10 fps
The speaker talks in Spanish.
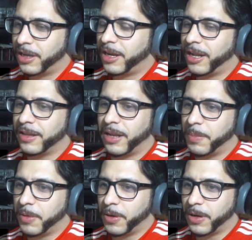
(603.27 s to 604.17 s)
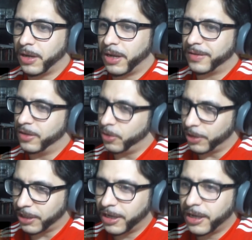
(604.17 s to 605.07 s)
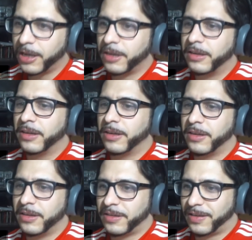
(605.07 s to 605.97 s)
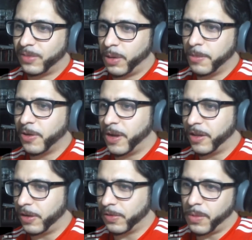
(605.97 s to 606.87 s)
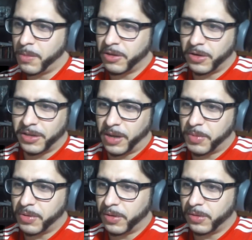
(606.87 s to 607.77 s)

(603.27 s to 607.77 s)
grandes las pibas, ¿eh? haciendo vigilia. Ya seguramente van a tener su momento en este capítulo.